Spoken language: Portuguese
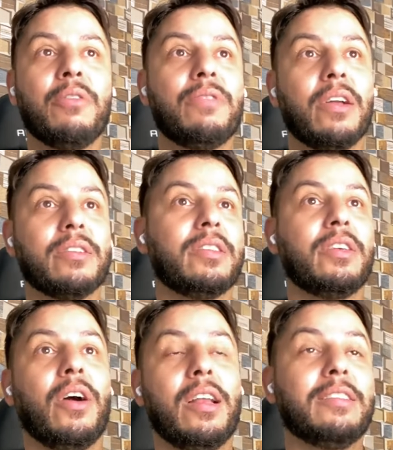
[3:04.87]
Eu falo
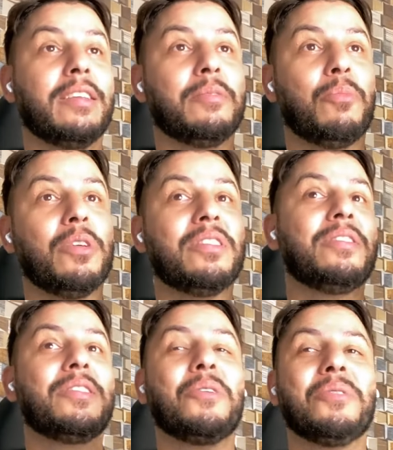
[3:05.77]
assim, olha, as respostas
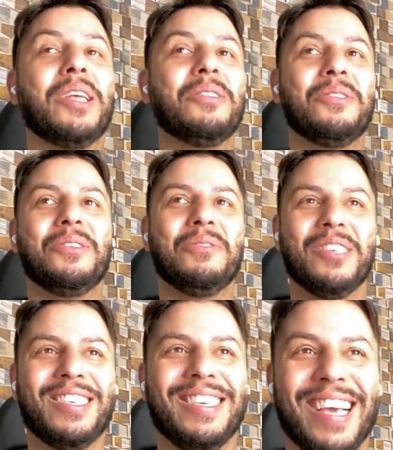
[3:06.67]
estão dentro de
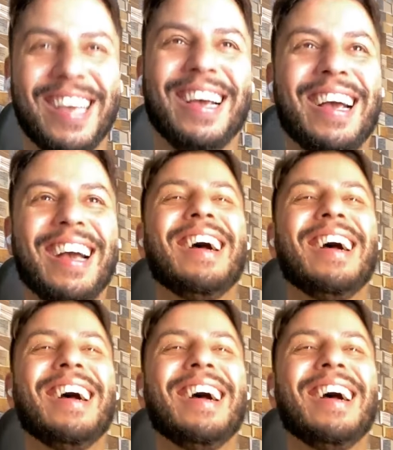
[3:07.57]
você.